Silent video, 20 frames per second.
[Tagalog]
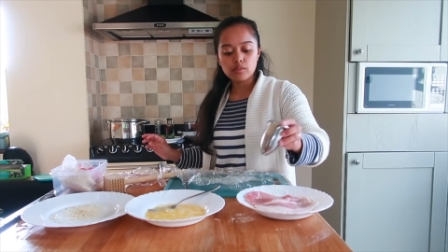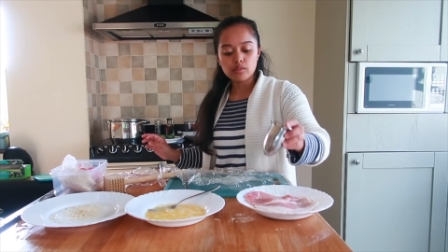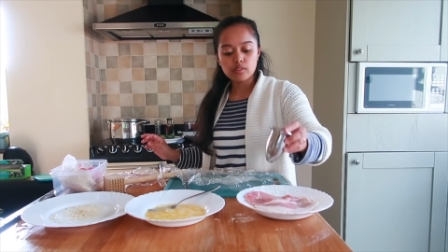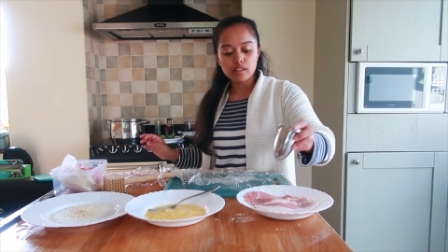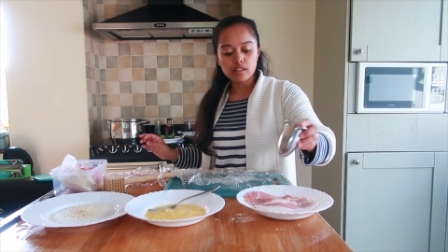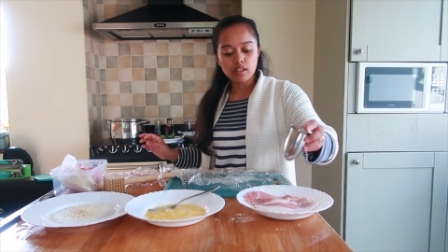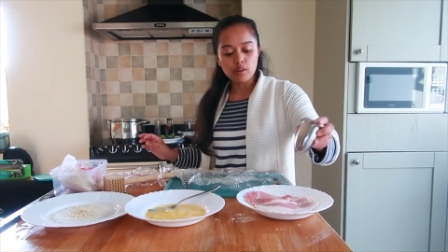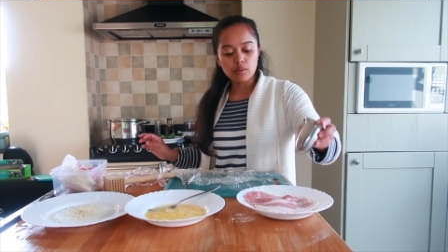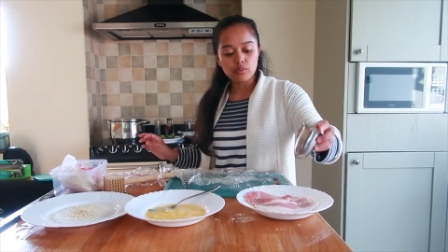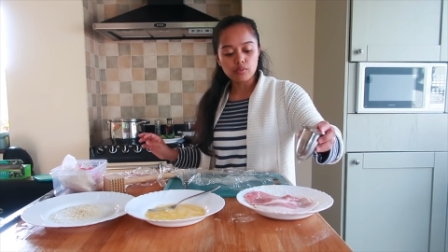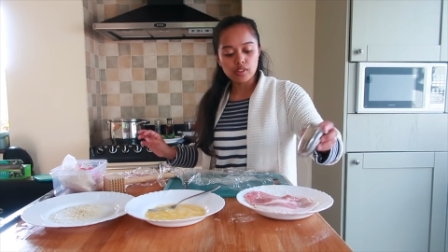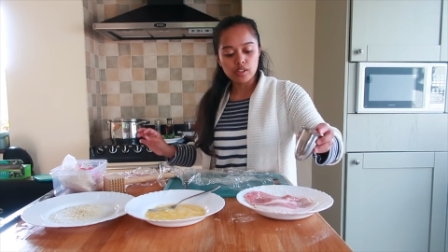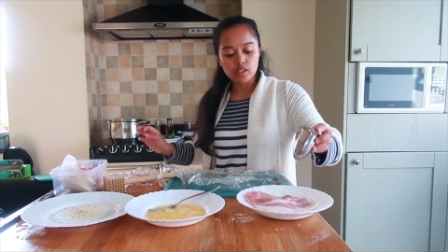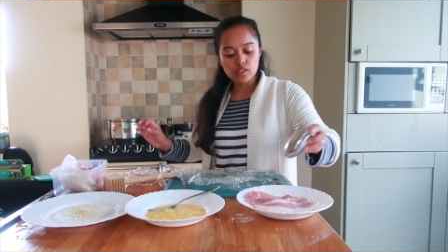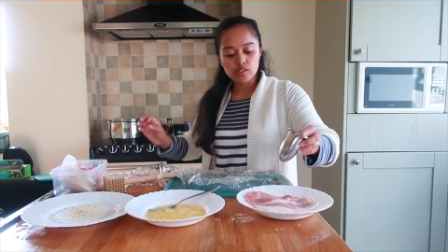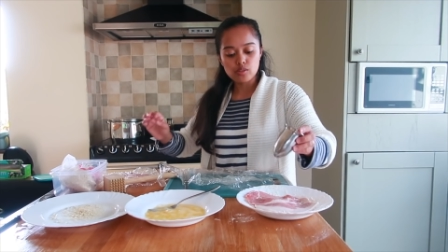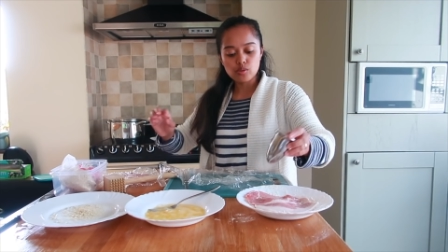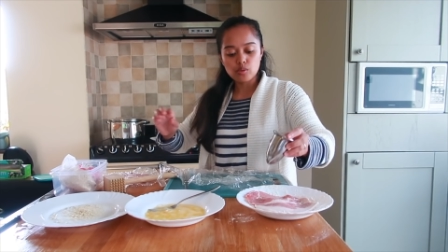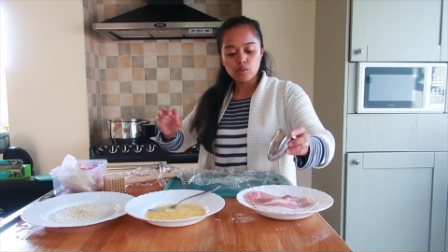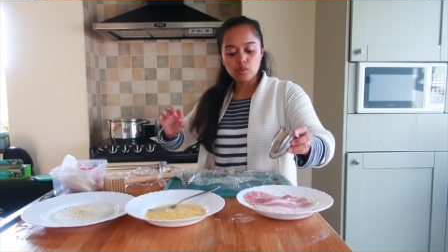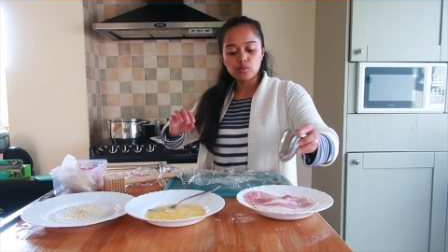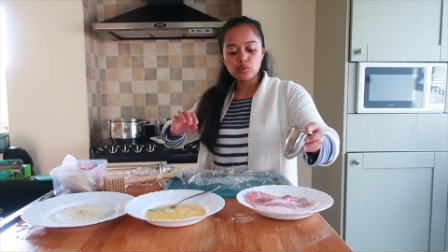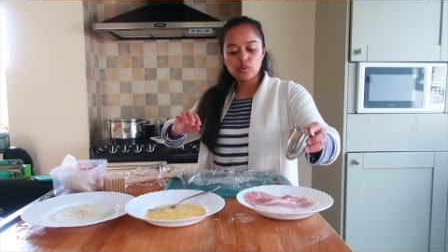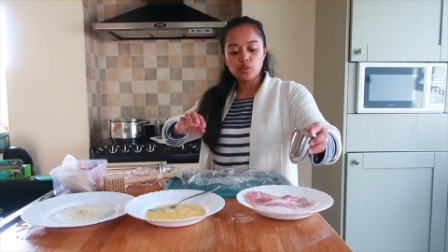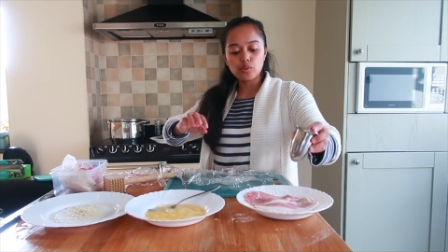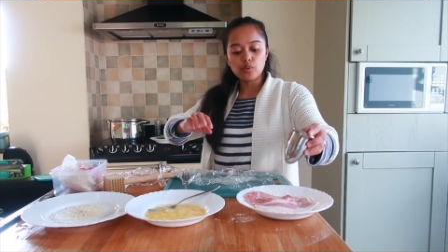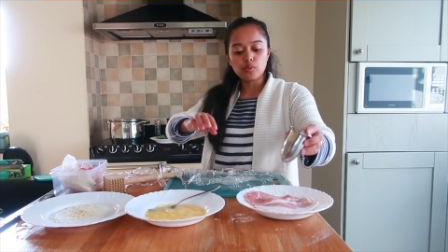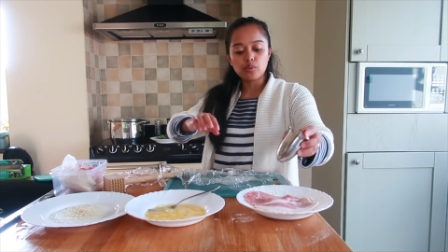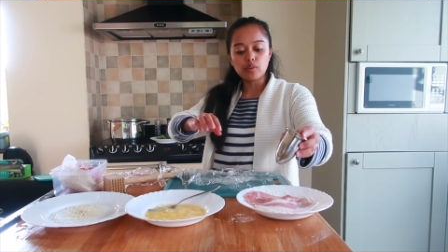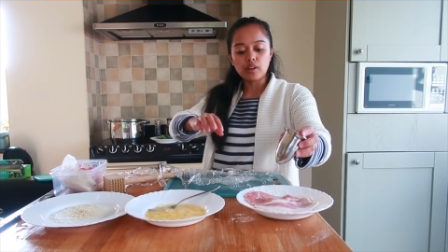ko ng kaunting salt
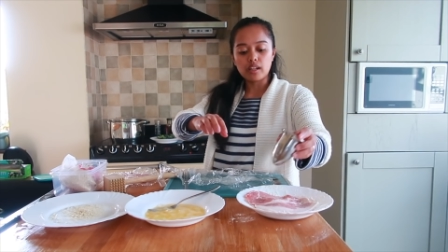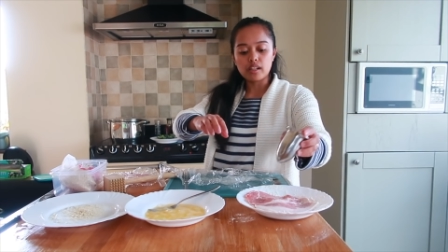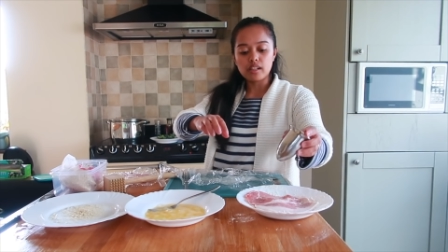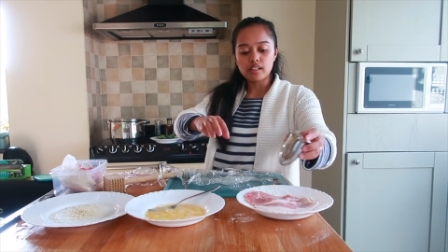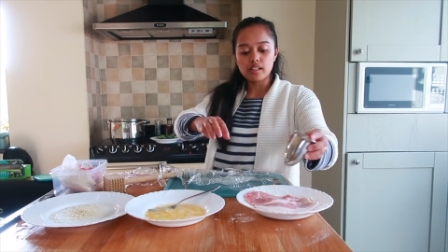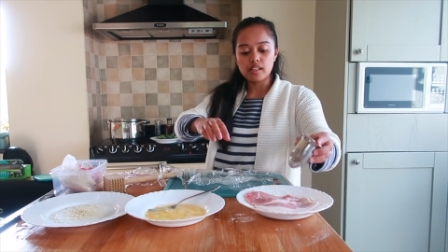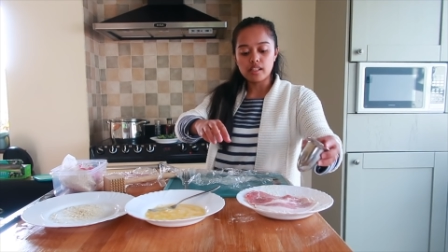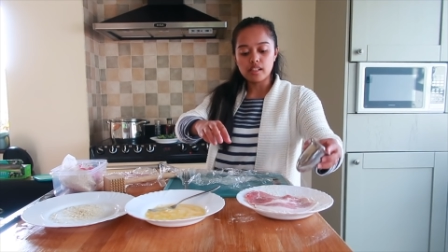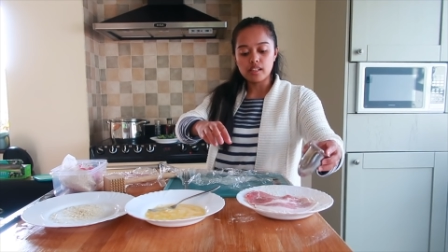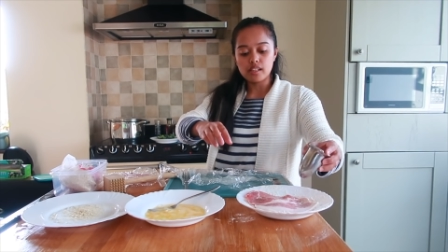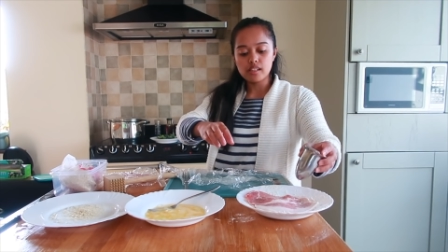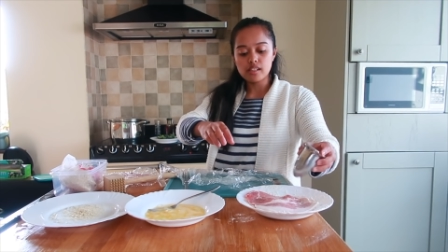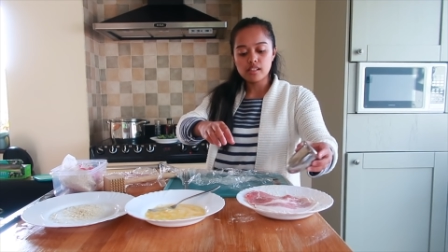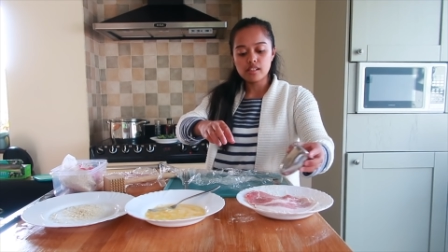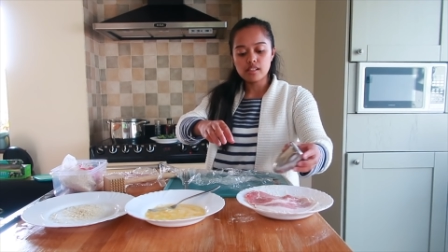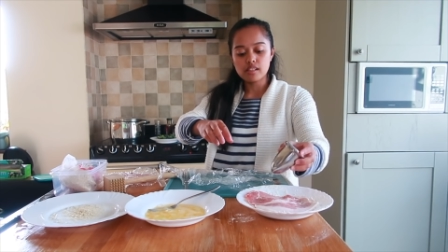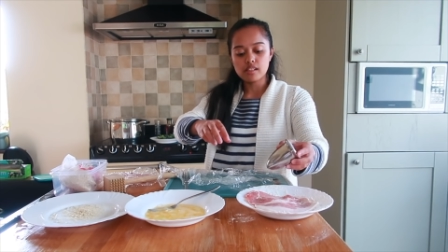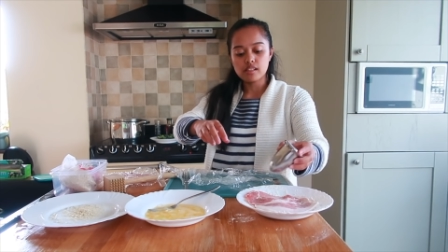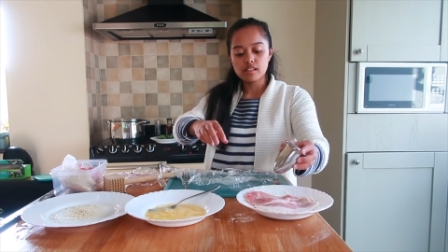yung karne.